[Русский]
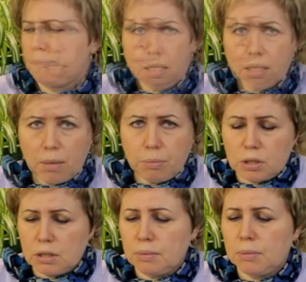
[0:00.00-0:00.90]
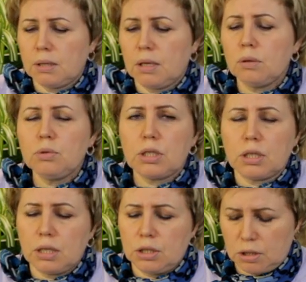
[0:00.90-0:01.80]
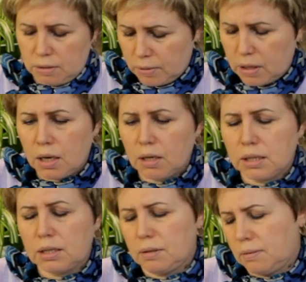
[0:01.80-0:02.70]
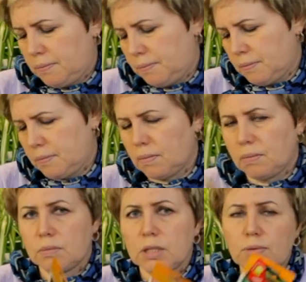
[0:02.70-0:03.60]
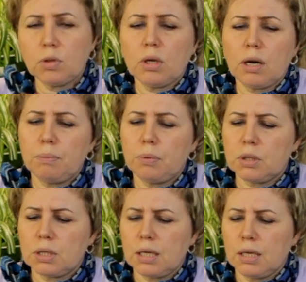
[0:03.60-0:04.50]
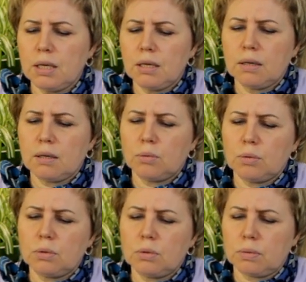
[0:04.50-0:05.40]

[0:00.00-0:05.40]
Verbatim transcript: Эта капуста забрала лучшие качества от цветной капусты и от